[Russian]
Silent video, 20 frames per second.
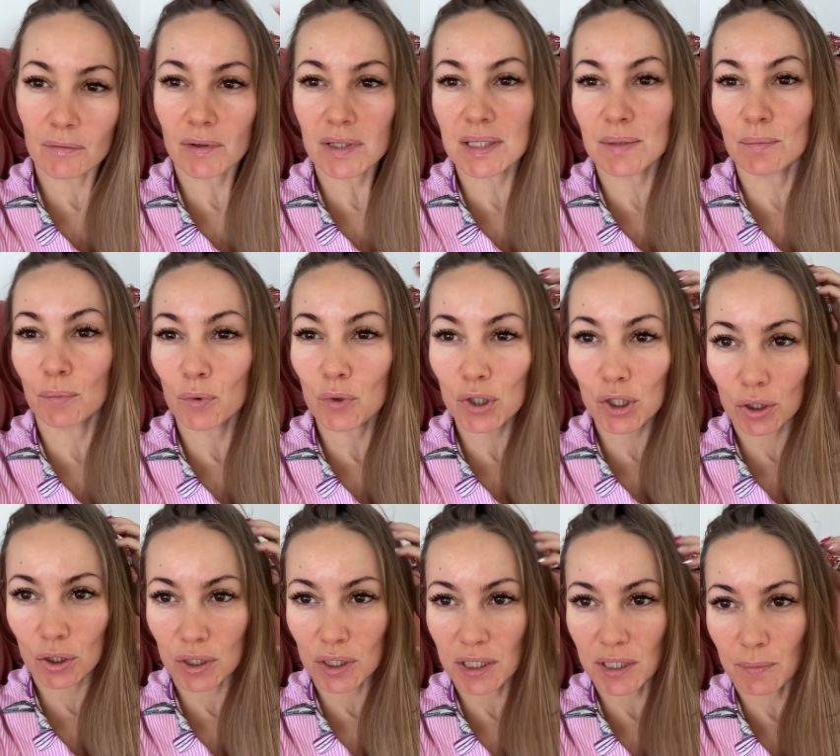
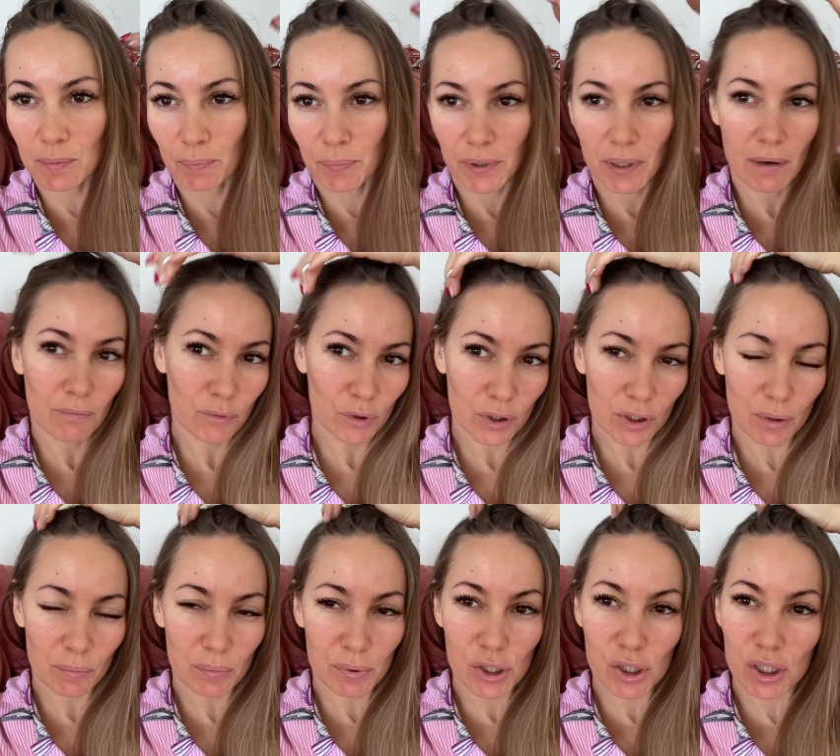возможность, прям вот
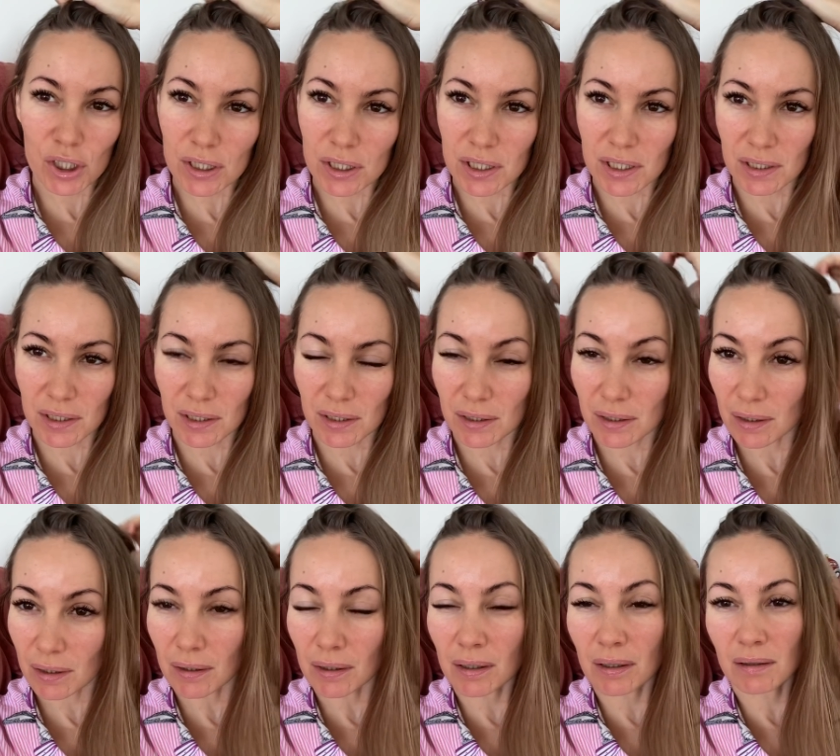
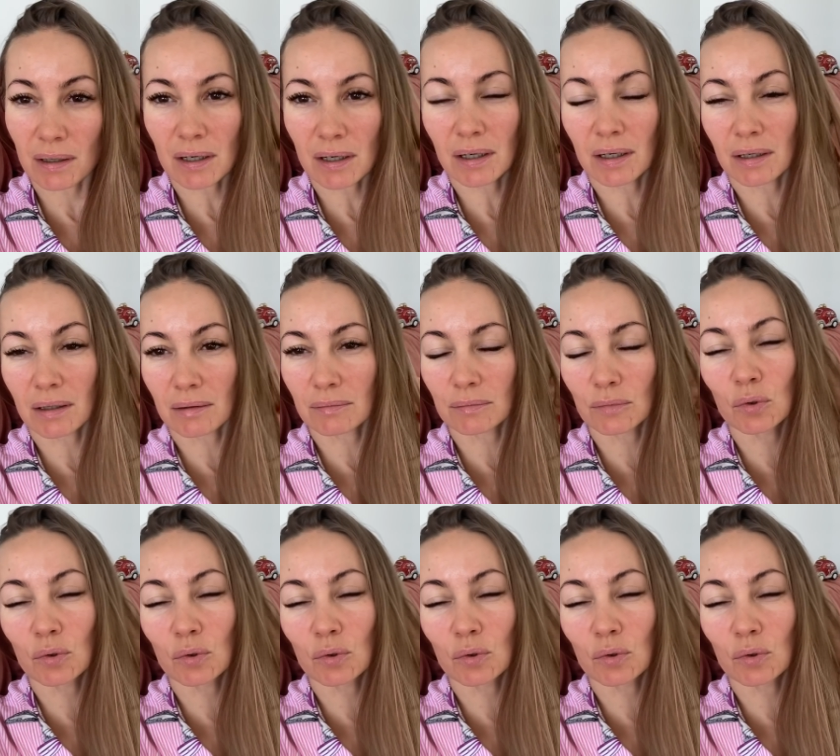напишите, как,